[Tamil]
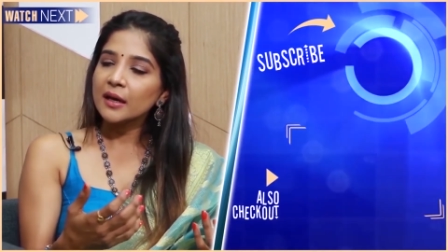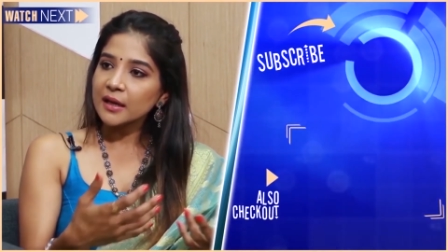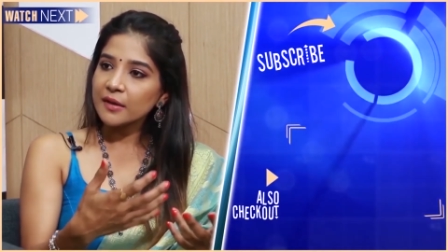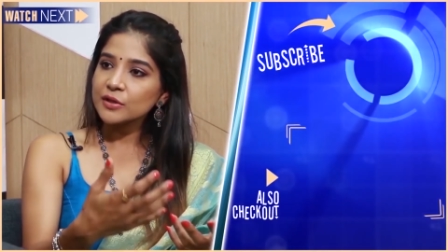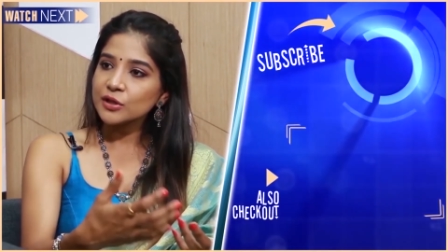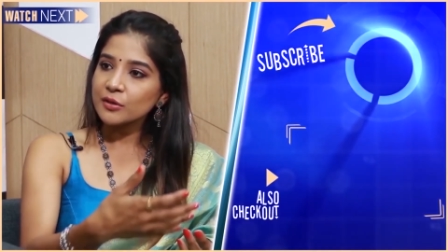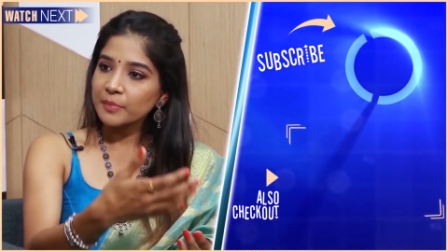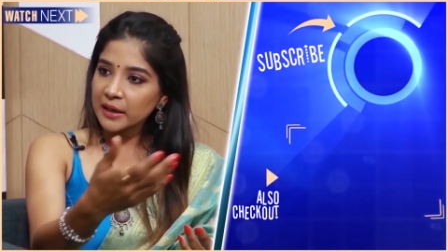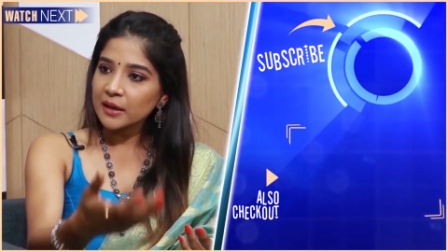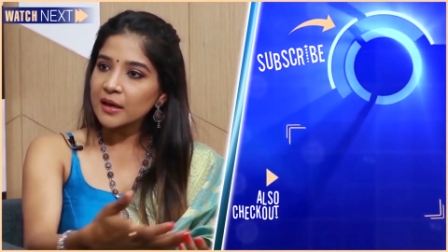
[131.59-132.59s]
நிறைய
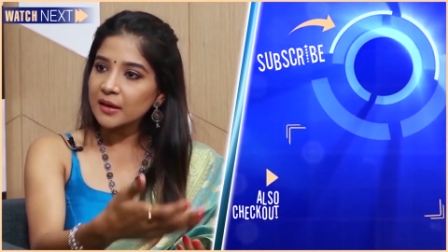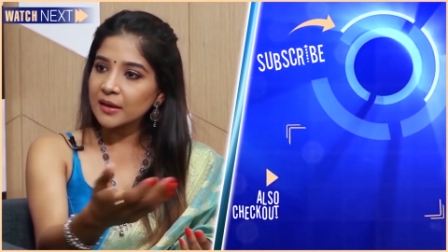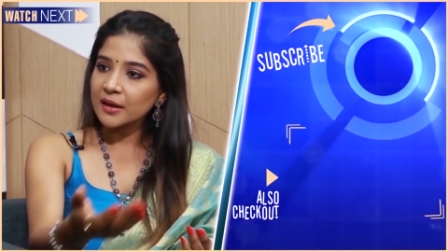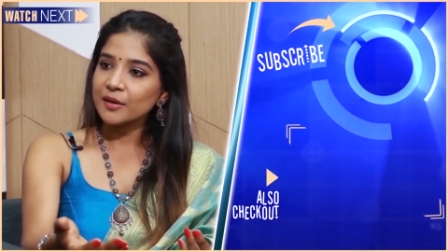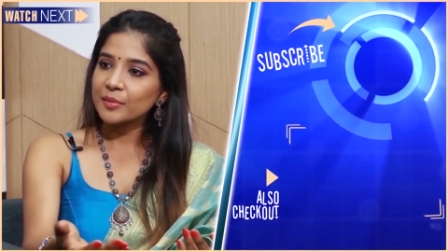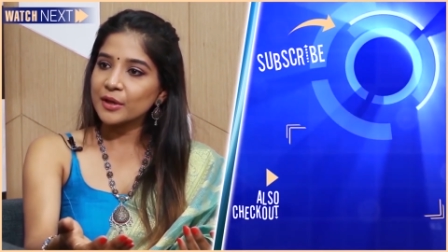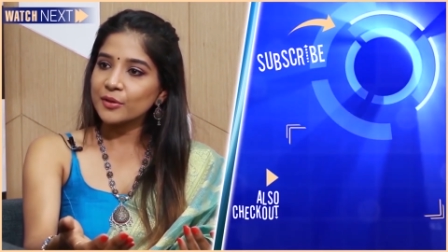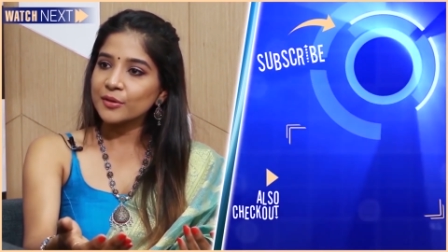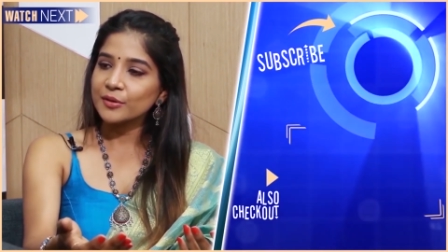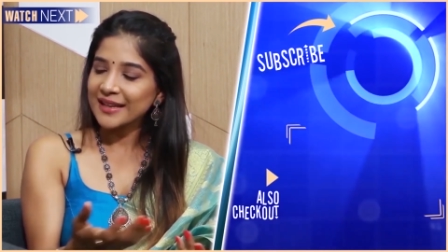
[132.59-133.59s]
விஷயம் பண்ணுறாங்க ரெண்டு
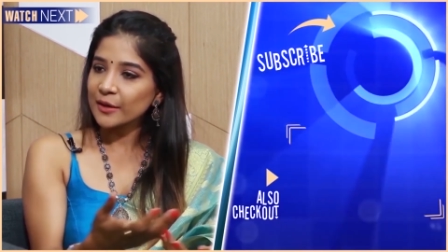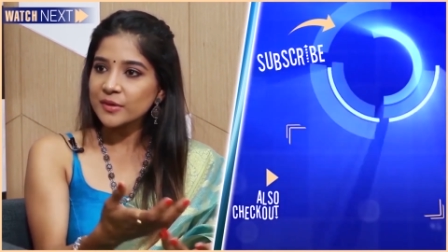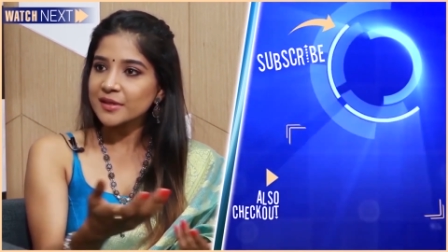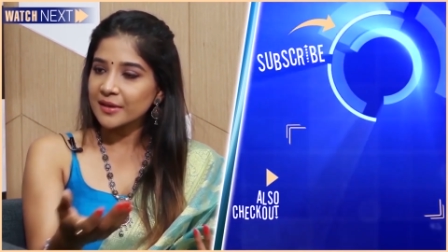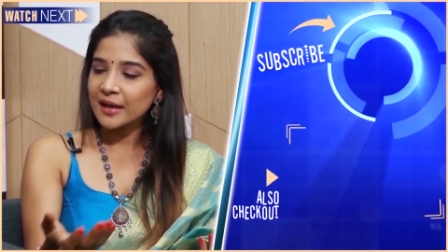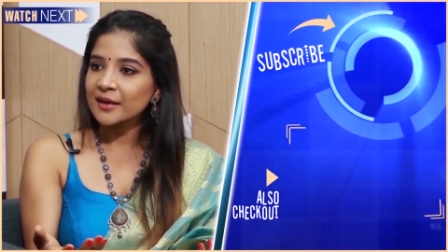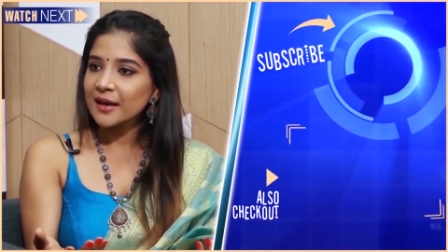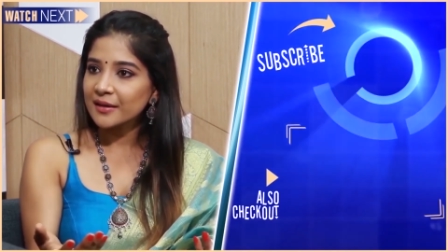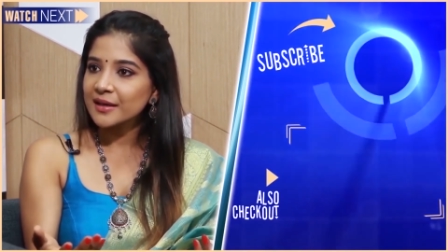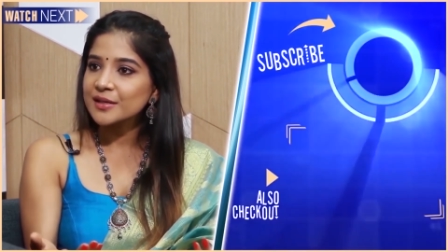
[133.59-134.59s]
பேரும் தட் வாஸ்
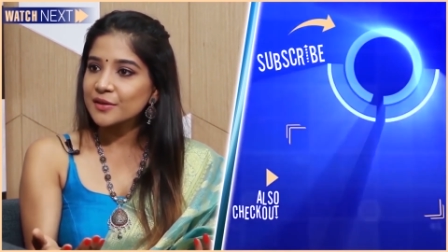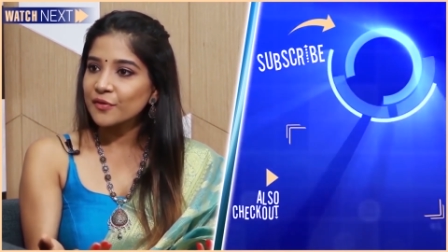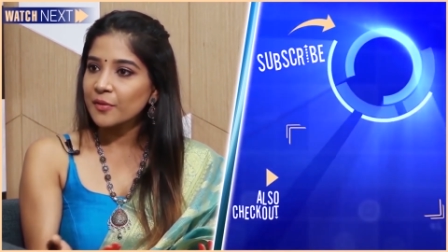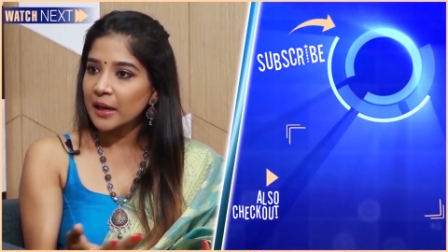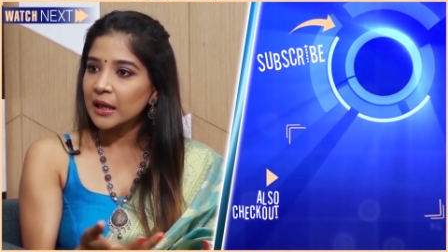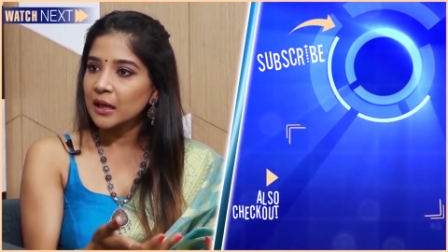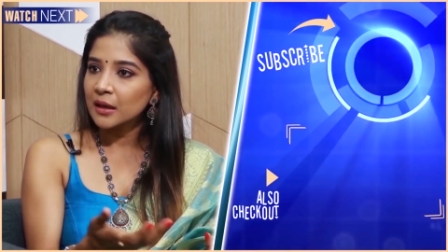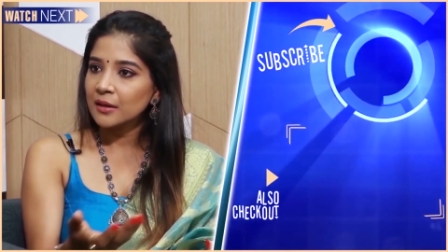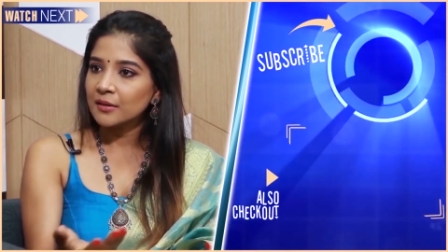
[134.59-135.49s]
என்டையர் ரீசன் ஃபார் மை